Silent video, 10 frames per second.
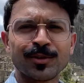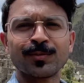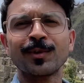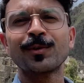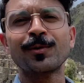
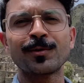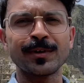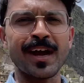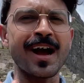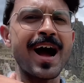तुम लोगों को
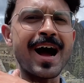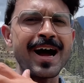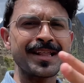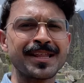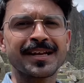यहाँ
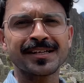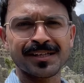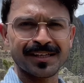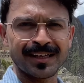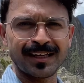अंदेश
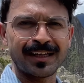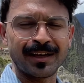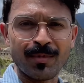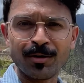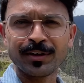
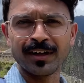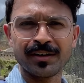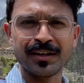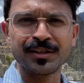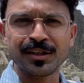के माउंटेन
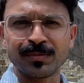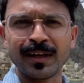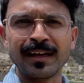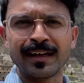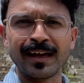रेंजेस में
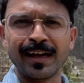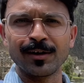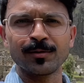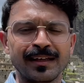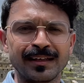लेके आया
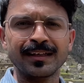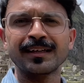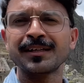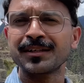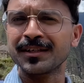हूँ
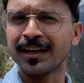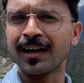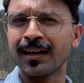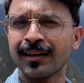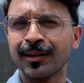ये
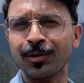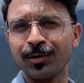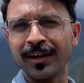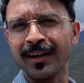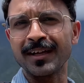जगह
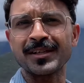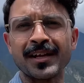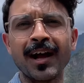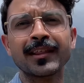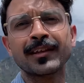दुनिया के
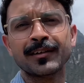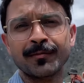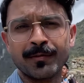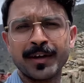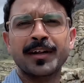सात
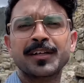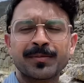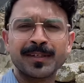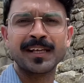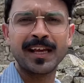वंडर्स
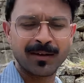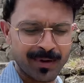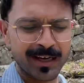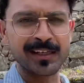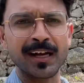में से एक
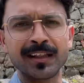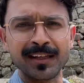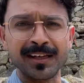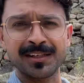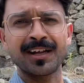मानी
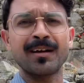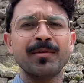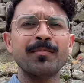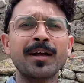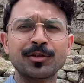जाती है इसका नाम
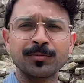है माचू